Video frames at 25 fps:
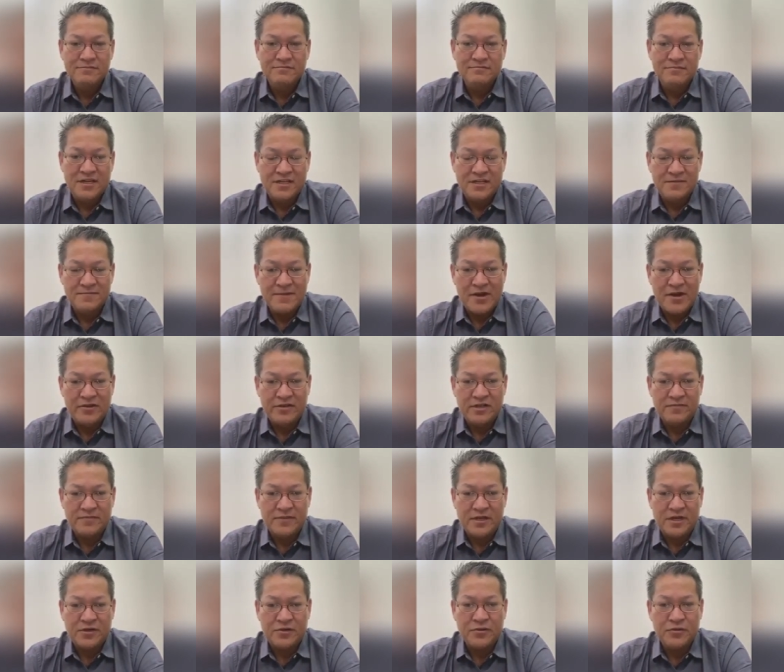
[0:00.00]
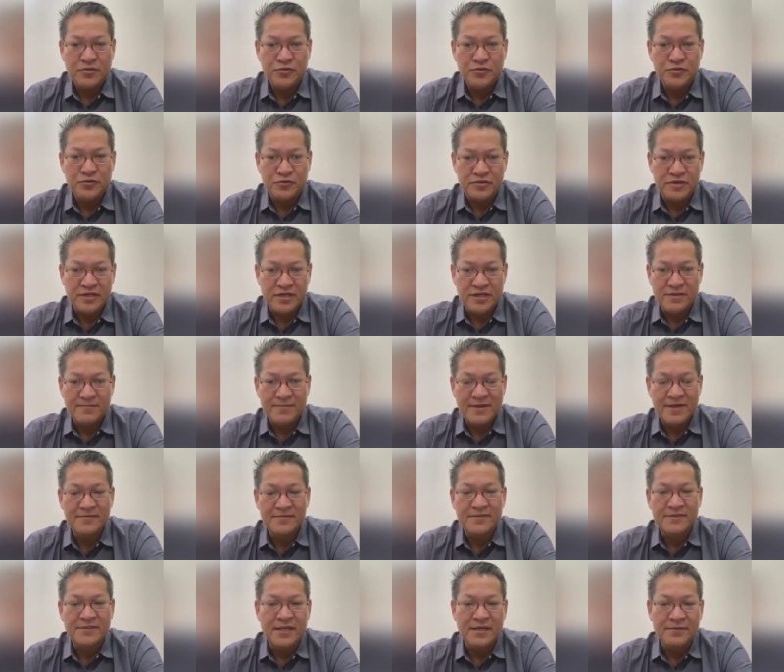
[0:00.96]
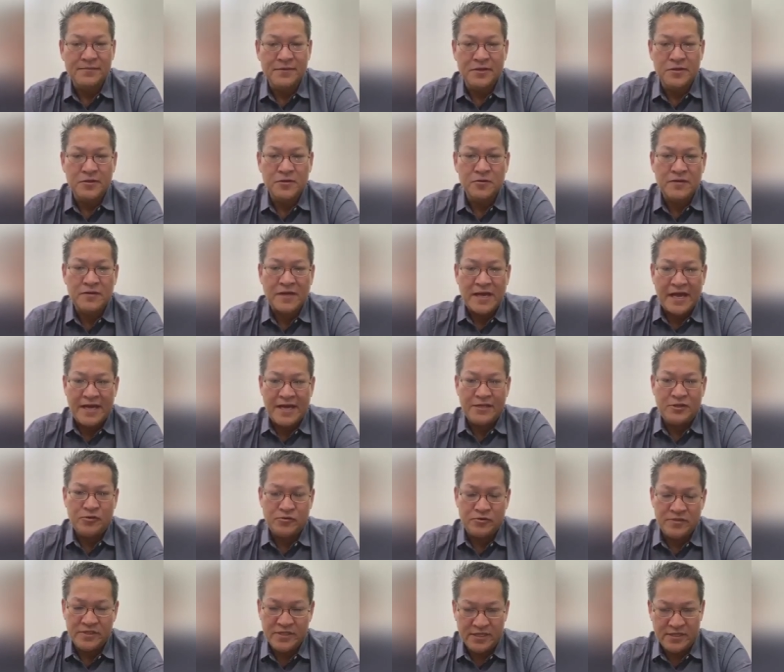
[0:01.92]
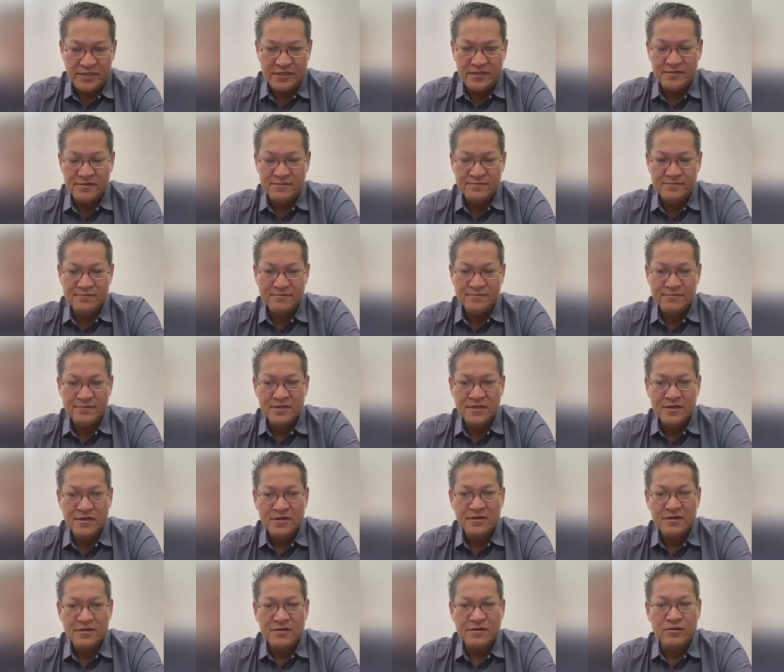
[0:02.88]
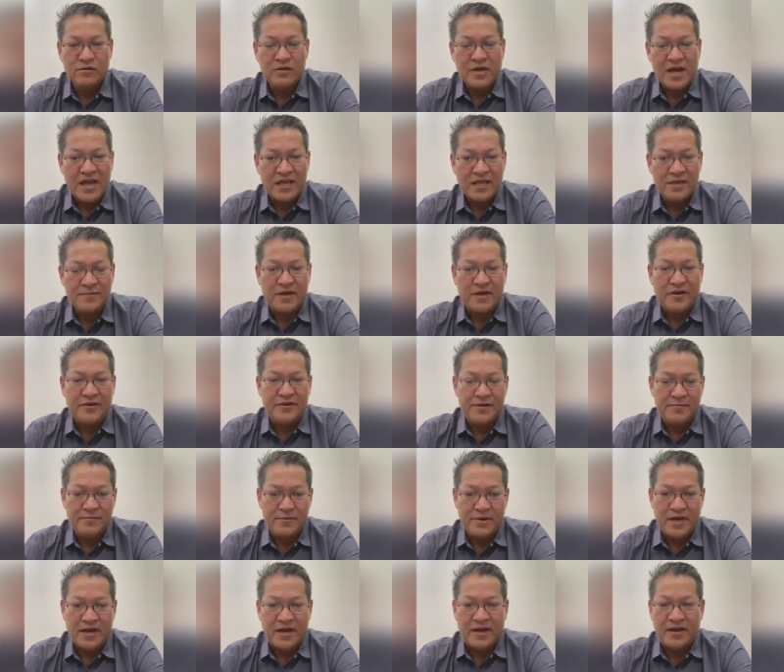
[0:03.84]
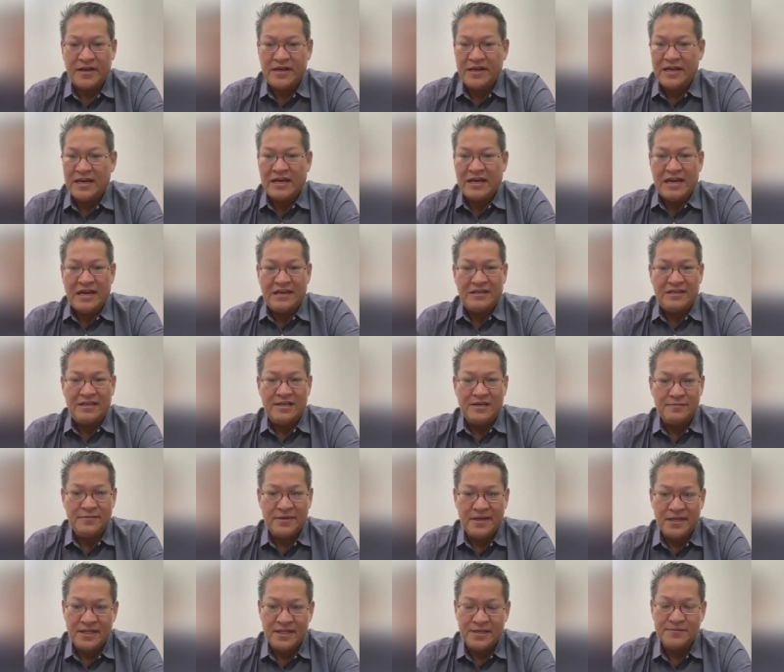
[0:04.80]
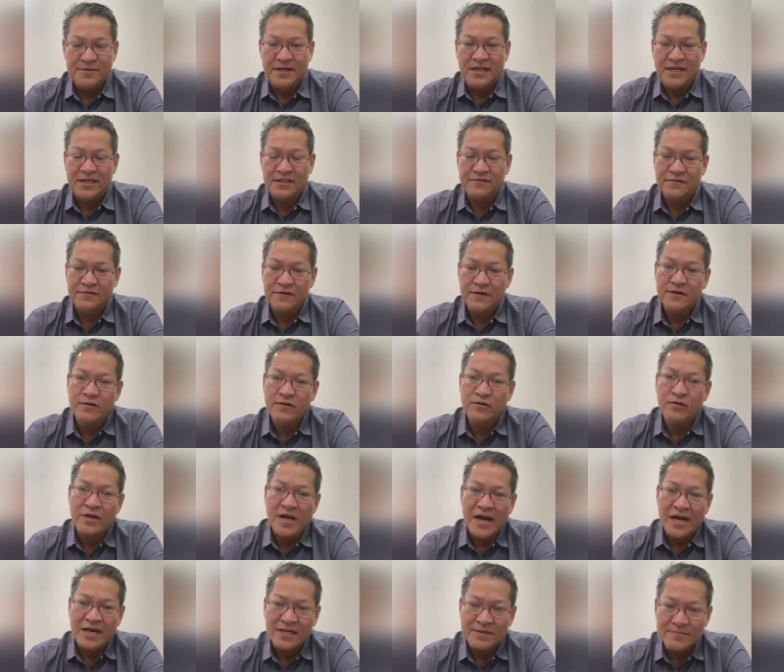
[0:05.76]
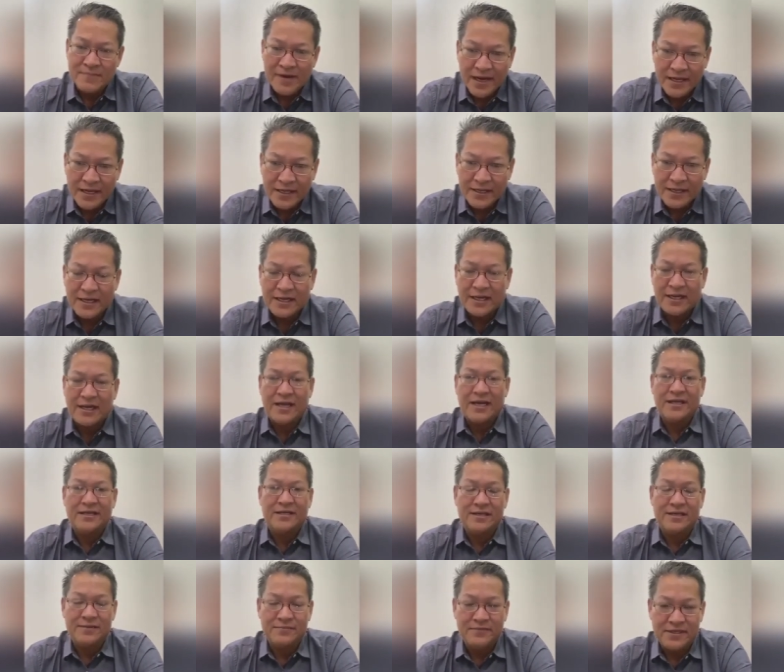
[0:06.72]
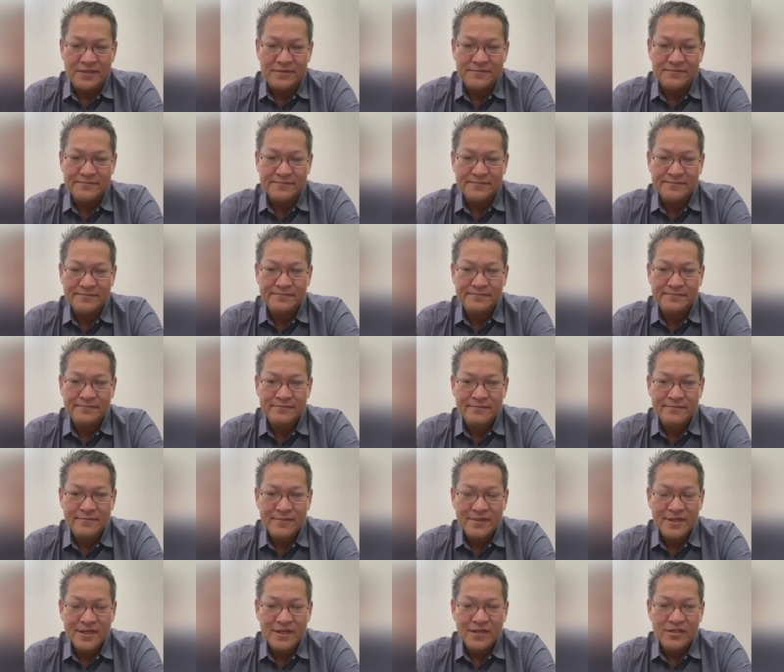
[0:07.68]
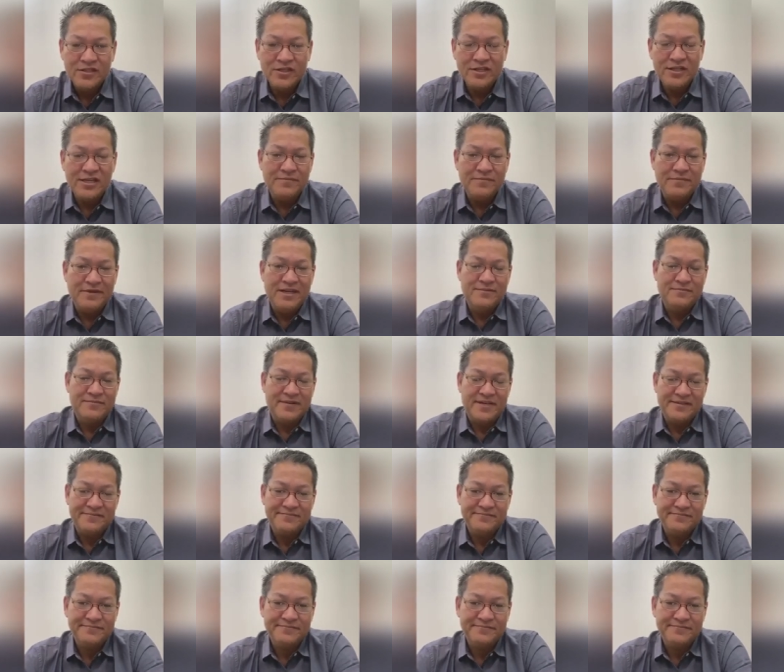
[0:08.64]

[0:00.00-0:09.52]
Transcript: bạn nhầm hào nhầm tập cru chụp chì bạn nhầm tập xây vì coca chụp chì coca nhầm nói nè ai nè khai cho nè miền thế bạn nè thưa coca nó bán nè đừng khai cho nè miền cho nè miền mày